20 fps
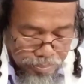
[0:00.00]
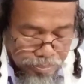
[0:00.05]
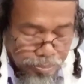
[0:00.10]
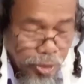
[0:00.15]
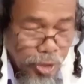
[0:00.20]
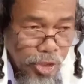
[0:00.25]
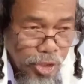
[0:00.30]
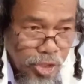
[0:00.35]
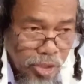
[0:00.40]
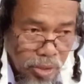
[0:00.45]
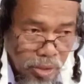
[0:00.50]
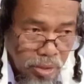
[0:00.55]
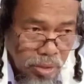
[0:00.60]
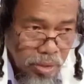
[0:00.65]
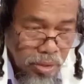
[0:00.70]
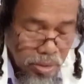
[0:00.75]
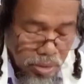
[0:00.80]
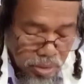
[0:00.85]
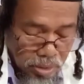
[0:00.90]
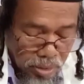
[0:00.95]

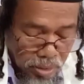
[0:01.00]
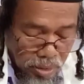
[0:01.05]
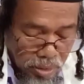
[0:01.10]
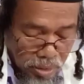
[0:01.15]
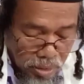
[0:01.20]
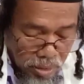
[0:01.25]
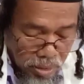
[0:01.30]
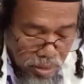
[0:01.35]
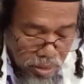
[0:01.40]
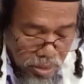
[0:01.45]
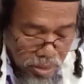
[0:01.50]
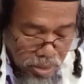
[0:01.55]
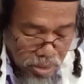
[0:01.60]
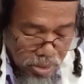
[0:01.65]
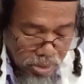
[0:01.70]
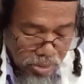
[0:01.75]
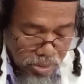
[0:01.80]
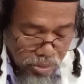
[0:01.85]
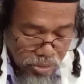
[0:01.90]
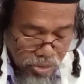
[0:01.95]
portion
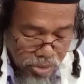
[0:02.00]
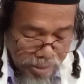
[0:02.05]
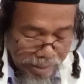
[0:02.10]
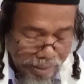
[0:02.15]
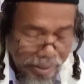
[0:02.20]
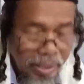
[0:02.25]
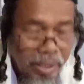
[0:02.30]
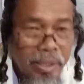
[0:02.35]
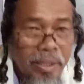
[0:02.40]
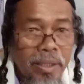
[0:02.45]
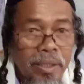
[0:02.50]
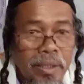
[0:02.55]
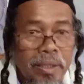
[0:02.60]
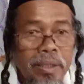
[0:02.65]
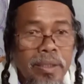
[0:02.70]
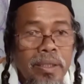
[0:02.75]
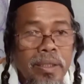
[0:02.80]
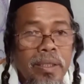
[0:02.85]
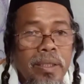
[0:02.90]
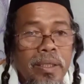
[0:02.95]
is concerning
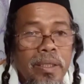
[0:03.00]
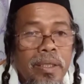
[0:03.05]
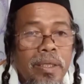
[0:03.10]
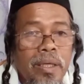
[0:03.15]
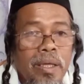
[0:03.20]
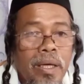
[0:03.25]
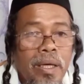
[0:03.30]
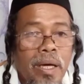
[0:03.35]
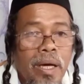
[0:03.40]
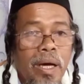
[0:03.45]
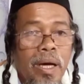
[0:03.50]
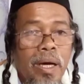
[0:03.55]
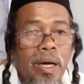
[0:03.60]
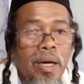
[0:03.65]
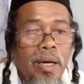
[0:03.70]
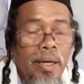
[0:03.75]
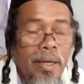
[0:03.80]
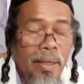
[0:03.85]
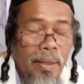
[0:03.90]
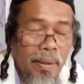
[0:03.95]

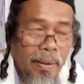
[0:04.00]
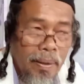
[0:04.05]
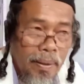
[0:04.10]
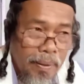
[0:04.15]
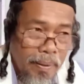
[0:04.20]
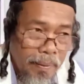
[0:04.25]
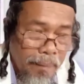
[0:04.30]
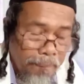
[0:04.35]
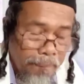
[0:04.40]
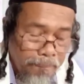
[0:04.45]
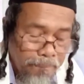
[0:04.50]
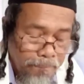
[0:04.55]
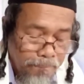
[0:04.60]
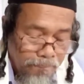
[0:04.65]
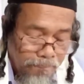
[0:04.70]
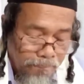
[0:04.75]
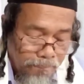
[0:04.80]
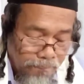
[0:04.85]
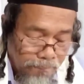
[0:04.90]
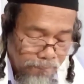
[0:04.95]
uh,
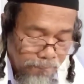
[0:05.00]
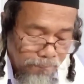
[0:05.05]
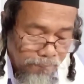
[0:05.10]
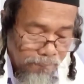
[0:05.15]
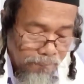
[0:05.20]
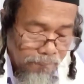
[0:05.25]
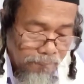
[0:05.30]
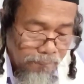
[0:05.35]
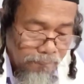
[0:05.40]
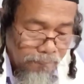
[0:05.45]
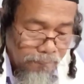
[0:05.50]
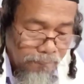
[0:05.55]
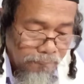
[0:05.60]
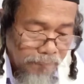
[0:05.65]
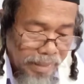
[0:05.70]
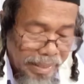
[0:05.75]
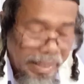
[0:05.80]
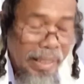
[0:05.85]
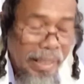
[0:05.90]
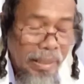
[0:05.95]

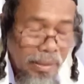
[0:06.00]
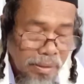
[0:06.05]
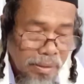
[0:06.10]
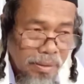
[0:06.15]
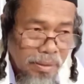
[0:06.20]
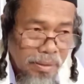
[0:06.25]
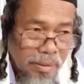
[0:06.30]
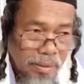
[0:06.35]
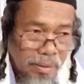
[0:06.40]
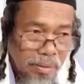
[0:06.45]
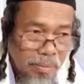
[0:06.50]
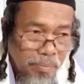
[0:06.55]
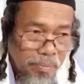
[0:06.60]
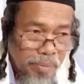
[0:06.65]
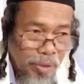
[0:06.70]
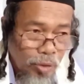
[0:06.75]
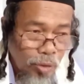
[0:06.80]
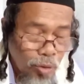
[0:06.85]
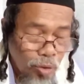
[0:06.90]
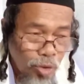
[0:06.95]
kings
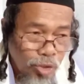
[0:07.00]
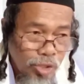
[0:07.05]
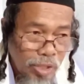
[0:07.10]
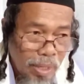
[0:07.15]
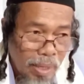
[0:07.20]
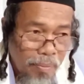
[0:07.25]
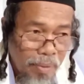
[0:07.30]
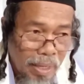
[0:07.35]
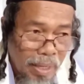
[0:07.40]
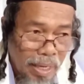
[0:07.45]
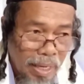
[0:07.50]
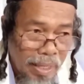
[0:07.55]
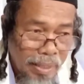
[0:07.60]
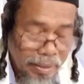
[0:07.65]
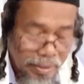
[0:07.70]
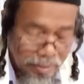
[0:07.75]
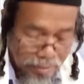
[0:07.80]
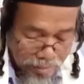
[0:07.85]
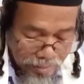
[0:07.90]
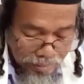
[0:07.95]
patungkol sa mga
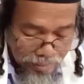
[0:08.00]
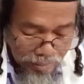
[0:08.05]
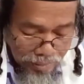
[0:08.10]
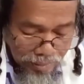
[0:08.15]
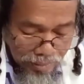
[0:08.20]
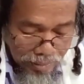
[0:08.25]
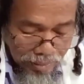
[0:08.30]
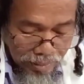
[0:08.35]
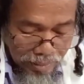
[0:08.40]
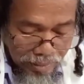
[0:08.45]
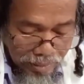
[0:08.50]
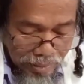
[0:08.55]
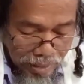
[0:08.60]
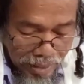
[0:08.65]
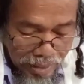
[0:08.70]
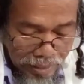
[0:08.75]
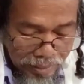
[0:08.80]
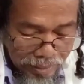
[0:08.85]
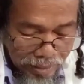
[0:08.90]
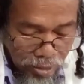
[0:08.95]
hari no
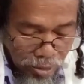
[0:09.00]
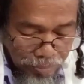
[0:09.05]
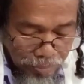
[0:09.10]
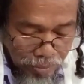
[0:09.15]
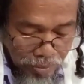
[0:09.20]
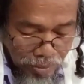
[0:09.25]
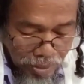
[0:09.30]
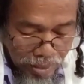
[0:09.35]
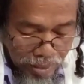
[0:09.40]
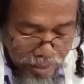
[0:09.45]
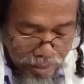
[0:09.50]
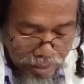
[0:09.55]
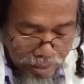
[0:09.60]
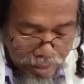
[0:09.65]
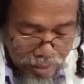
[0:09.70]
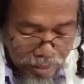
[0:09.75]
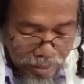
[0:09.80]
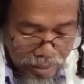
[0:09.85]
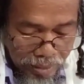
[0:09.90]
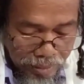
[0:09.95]
dahil dito po
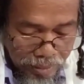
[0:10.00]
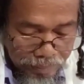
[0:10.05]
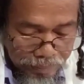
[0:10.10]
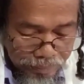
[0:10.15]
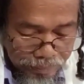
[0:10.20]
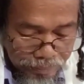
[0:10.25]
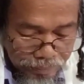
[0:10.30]
ay uh,